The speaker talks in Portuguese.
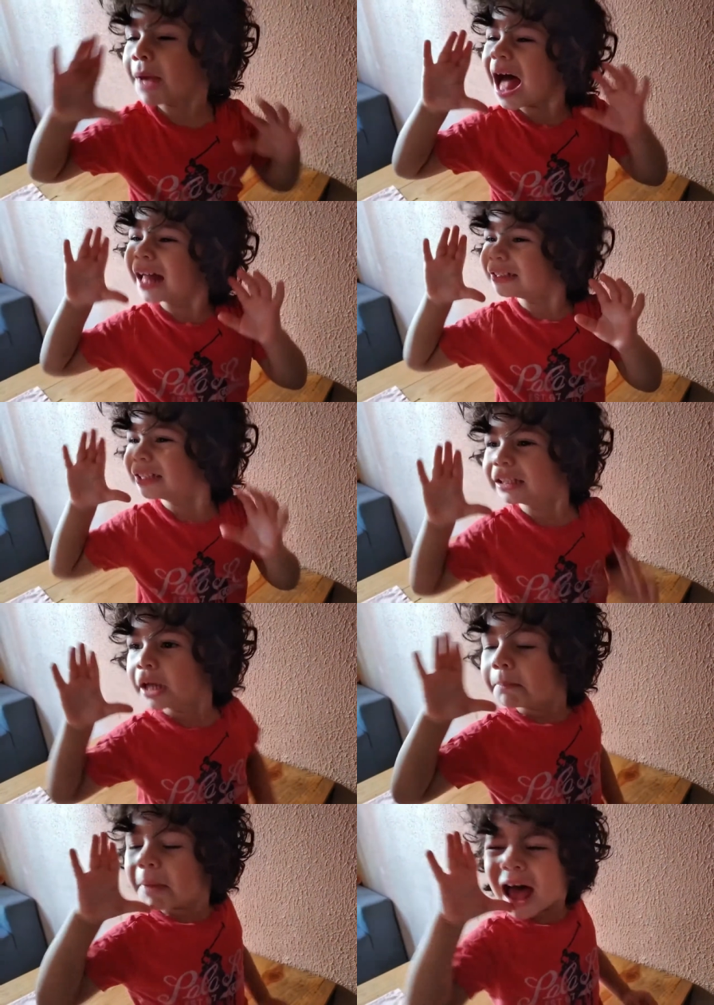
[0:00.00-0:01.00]
pede,
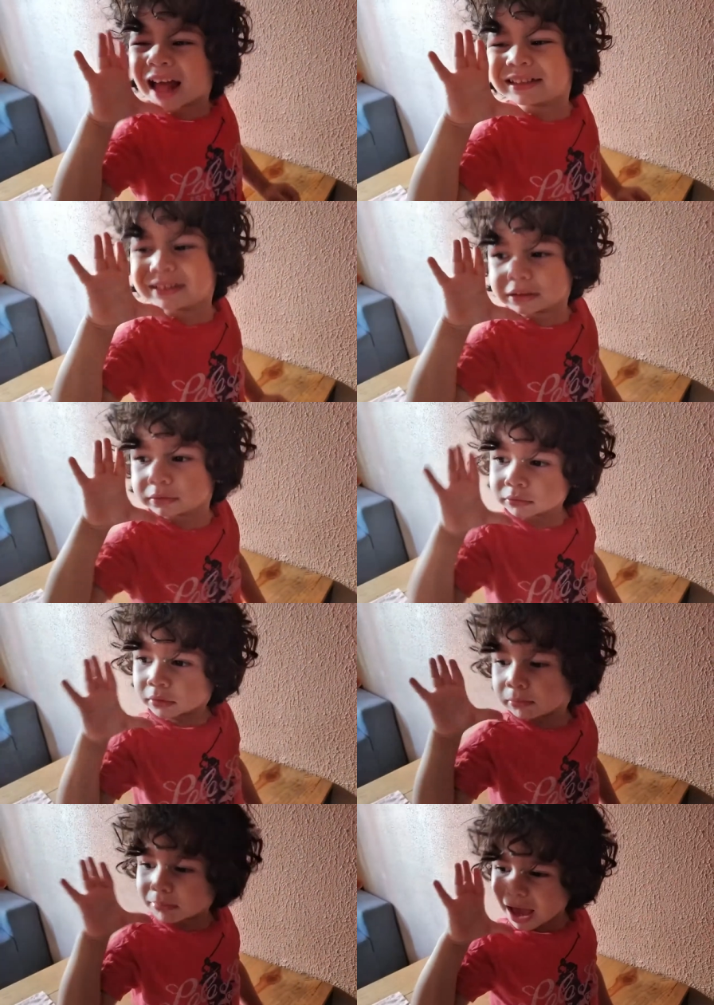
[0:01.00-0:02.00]
pede.
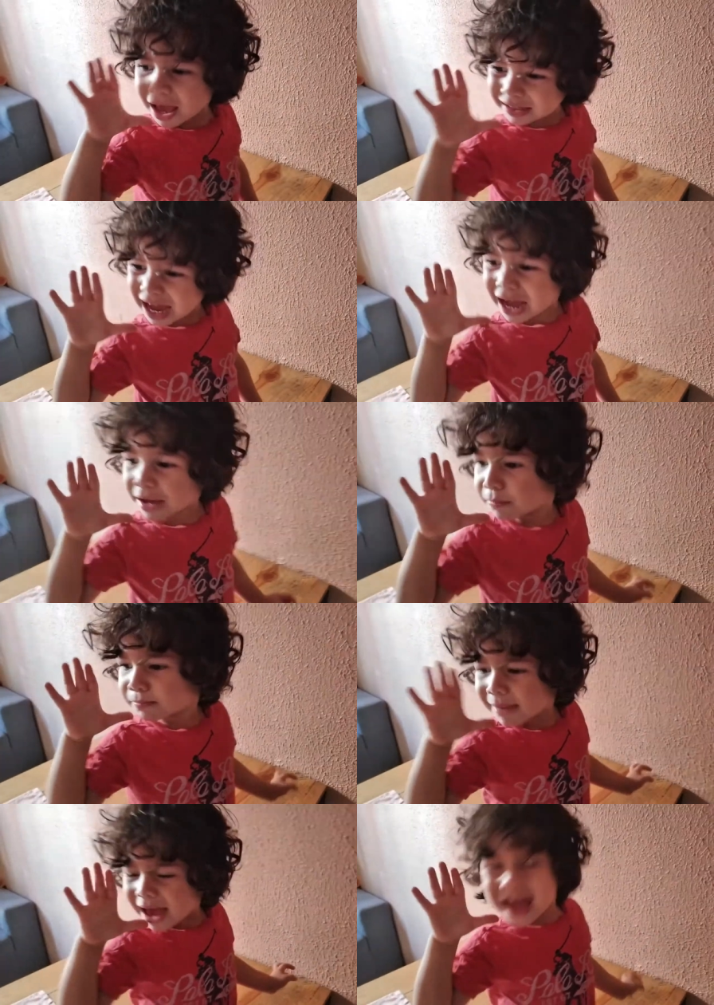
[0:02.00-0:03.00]
Diga
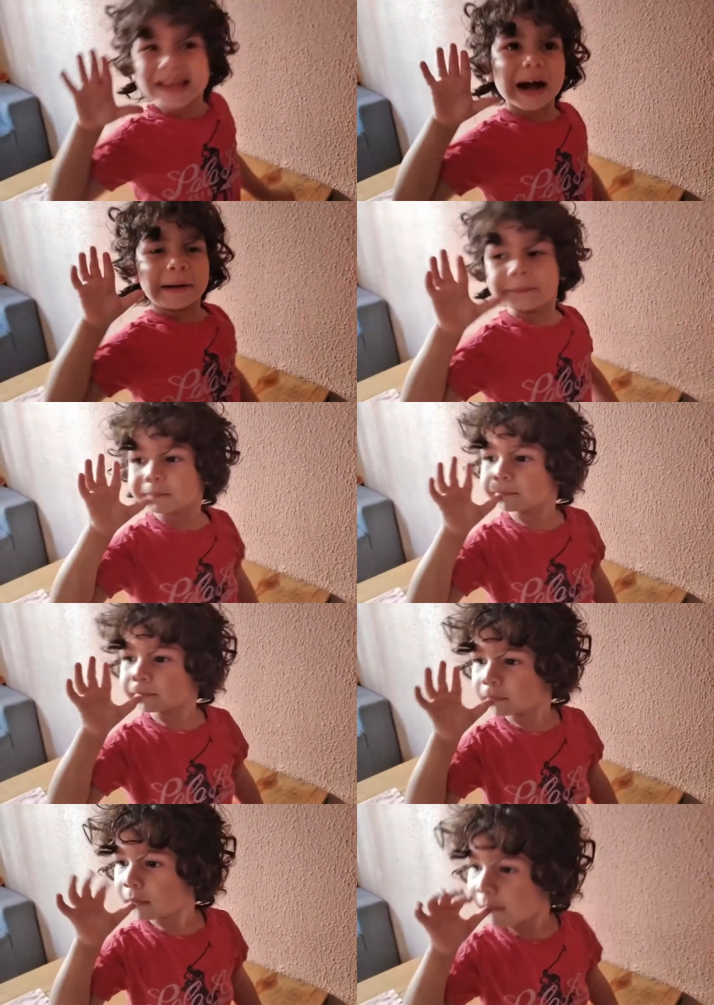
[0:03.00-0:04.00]
assim, é cá, Berg.